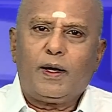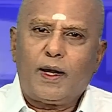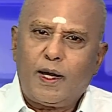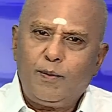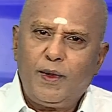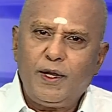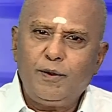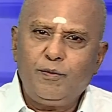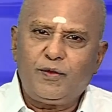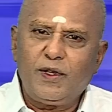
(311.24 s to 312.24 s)

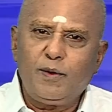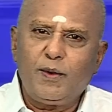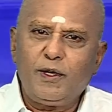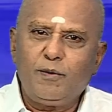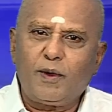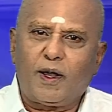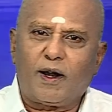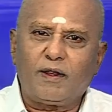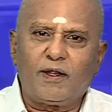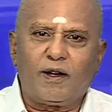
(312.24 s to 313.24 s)
நன்மையும் தீமையும்
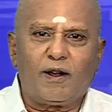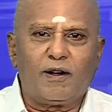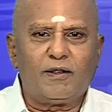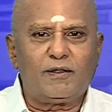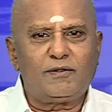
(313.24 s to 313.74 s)
கலந்த நாள்